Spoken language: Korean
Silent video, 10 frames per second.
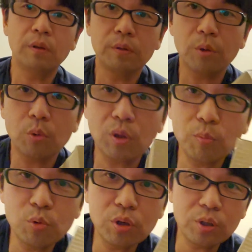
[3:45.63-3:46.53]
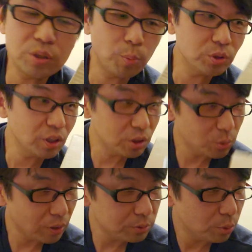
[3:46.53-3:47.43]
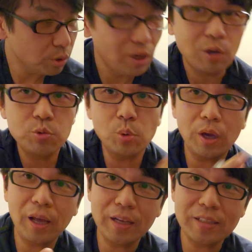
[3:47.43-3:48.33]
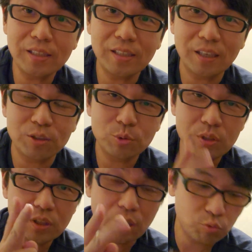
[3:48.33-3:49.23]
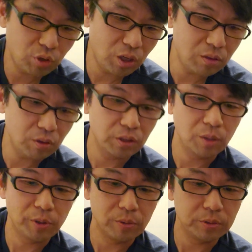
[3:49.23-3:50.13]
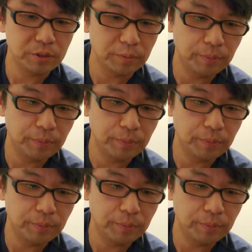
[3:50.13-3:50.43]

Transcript: 이렇게 물건이 지금 포장이 돼서 왔어요. 여기 양쪽에 하나씩이니까 스위치가 두 개가 들어있나봐요 지금.